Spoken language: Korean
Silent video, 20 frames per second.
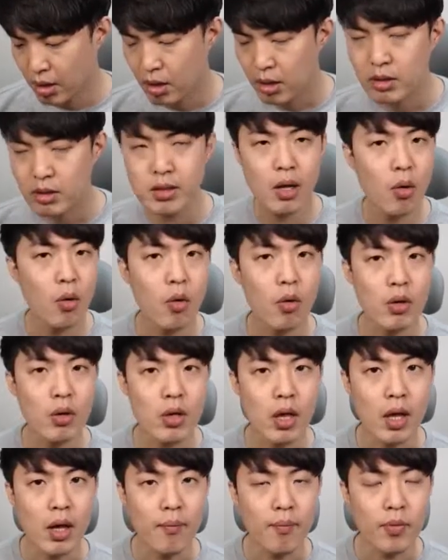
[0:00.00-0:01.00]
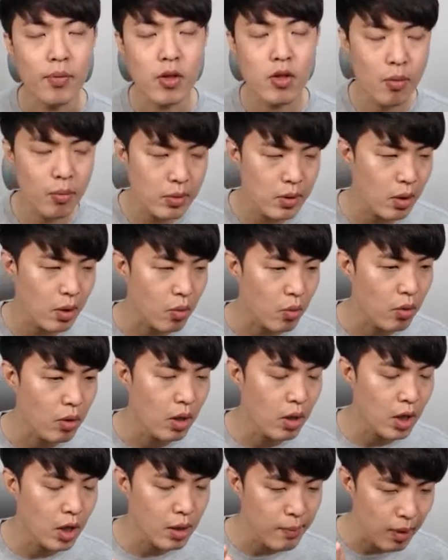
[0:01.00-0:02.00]
끝나고 이제 시험 끝나고
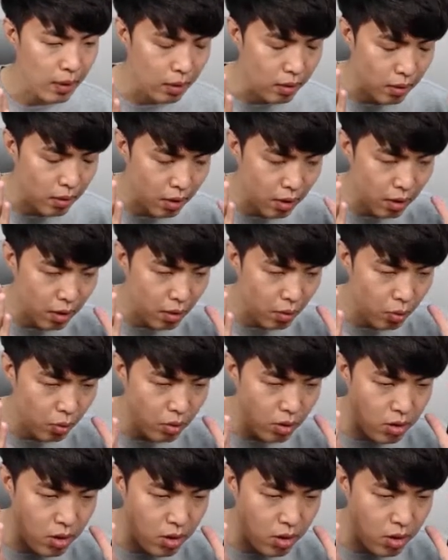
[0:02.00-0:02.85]
잠깐만 오늘